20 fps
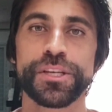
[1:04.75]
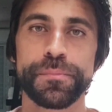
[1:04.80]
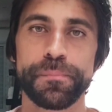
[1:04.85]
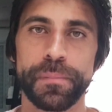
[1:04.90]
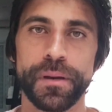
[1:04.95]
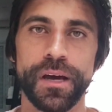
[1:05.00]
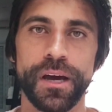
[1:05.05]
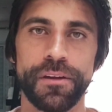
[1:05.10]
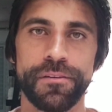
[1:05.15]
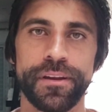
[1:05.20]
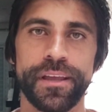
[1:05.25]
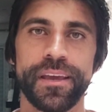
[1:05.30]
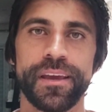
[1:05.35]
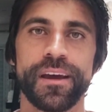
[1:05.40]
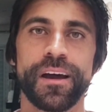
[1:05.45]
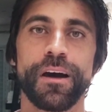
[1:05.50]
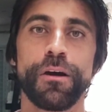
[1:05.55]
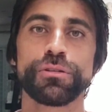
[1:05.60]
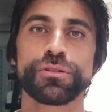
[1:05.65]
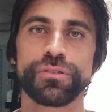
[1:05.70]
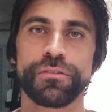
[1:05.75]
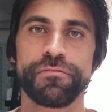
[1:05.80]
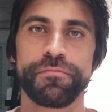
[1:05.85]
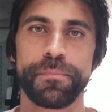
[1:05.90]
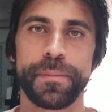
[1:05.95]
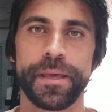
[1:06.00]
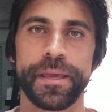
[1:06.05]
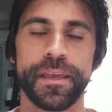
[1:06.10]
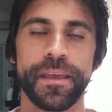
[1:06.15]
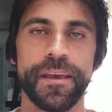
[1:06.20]
de plano, né? Out of
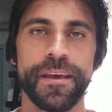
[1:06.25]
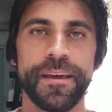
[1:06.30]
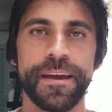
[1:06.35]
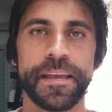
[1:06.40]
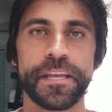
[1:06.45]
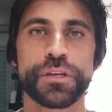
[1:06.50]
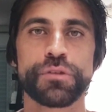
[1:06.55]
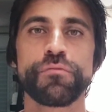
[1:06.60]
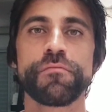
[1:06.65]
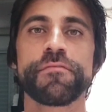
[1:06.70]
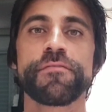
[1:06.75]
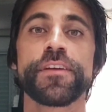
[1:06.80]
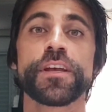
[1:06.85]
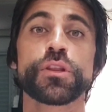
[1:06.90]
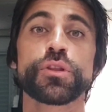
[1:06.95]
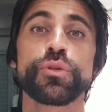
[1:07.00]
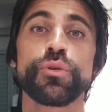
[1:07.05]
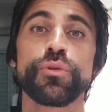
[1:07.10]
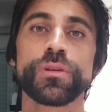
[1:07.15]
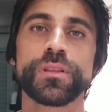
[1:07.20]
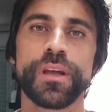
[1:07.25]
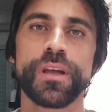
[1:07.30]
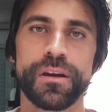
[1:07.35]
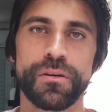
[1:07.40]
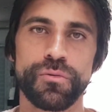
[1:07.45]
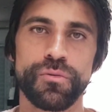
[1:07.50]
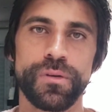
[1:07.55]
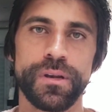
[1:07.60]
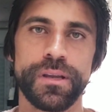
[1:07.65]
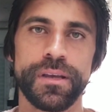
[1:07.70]
plane. A gente não vê toda a
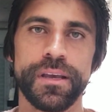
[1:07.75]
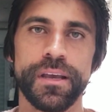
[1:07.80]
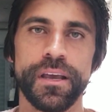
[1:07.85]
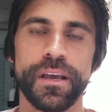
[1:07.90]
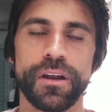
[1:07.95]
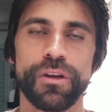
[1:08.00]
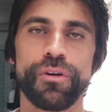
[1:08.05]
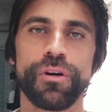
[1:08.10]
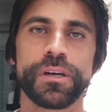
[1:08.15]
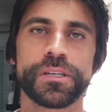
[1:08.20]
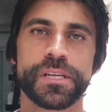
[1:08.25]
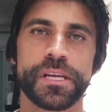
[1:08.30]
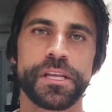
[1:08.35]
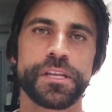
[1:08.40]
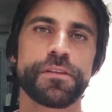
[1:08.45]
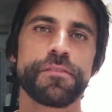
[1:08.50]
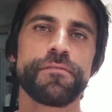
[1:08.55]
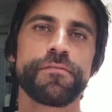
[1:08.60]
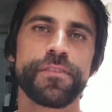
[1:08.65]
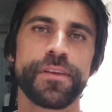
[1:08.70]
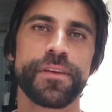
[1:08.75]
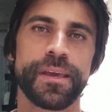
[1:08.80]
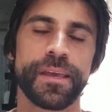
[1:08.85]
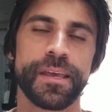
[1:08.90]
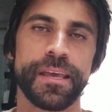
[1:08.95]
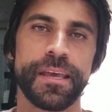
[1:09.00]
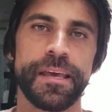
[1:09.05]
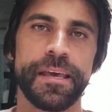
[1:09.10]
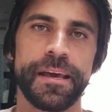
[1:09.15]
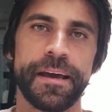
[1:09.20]
agulha. Lógico, a gente
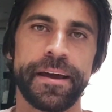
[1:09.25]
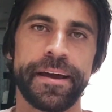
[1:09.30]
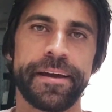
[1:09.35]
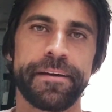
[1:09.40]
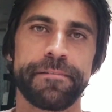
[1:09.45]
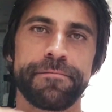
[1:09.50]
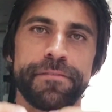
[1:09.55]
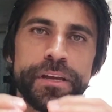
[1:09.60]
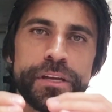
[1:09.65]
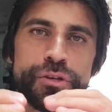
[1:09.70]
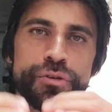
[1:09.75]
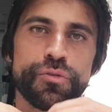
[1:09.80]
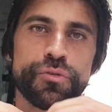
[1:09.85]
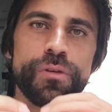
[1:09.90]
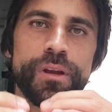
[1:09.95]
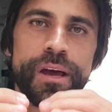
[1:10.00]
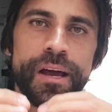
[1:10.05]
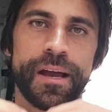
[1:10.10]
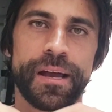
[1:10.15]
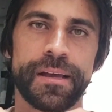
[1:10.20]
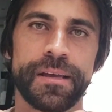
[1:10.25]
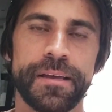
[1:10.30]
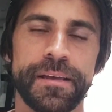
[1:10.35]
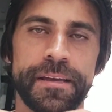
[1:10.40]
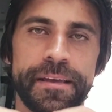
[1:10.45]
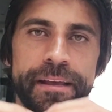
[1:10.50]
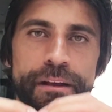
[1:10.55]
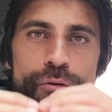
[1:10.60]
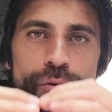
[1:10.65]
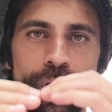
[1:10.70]
vê a veia jugular
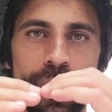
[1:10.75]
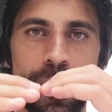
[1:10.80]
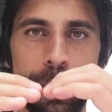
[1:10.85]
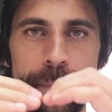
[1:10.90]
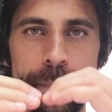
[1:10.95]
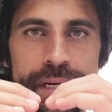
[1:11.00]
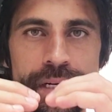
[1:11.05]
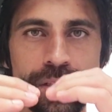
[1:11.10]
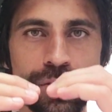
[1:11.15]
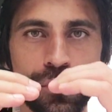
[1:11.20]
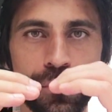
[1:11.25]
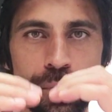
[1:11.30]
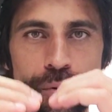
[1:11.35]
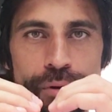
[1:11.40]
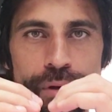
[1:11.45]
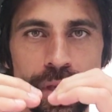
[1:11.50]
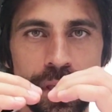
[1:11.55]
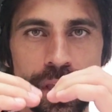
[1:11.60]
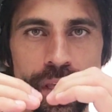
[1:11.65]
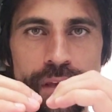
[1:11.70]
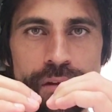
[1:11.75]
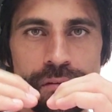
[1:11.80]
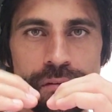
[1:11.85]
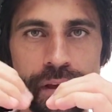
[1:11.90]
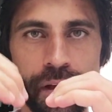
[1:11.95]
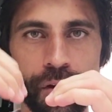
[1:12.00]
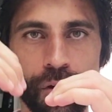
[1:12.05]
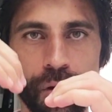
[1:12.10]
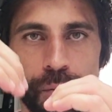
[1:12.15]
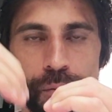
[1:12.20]
né, colabando um pouquinho,
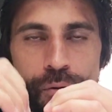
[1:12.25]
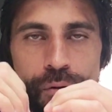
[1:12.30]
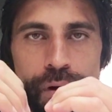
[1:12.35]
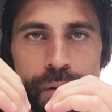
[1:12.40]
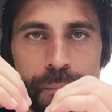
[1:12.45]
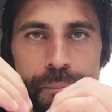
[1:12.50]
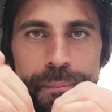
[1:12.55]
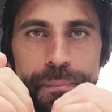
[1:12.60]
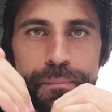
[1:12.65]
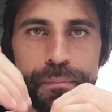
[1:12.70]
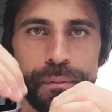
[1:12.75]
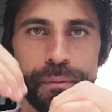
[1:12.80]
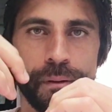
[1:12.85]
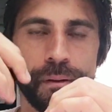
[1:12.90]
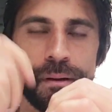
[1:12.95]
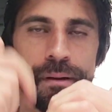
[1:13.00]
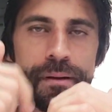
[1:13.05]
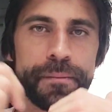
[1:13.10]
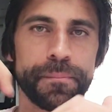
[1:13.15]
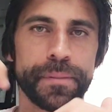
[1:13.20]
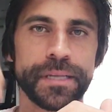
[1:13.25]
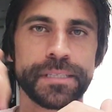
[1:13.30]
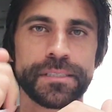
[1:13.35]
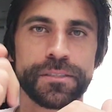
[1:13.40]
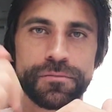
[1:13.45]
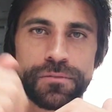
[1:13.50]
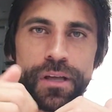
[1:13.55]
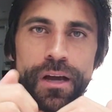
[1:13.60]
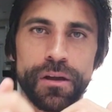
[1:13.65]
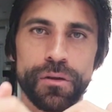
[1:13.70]
né? Com a, com a, a
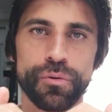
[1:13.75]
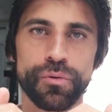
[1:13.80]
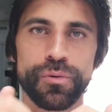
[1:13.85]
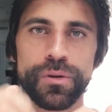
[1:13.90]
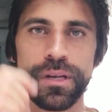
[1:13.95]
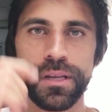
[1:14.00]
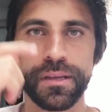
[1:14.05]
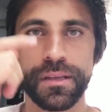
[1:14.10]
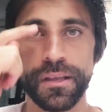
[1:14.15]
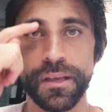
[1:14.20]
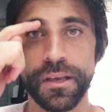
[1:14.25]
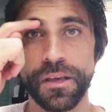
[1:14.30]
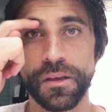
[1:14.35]
pressão da agulha,